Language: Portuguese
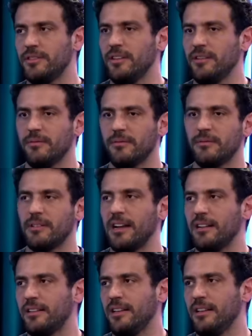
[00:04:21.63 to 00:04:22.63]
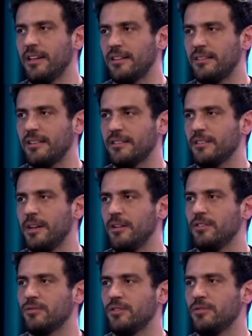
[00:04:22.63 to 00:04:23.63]
Tem, o cara tem acesso às
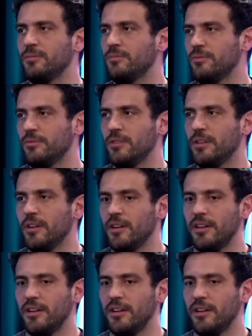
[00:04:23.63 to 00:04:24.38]
melhores coisas do mundo.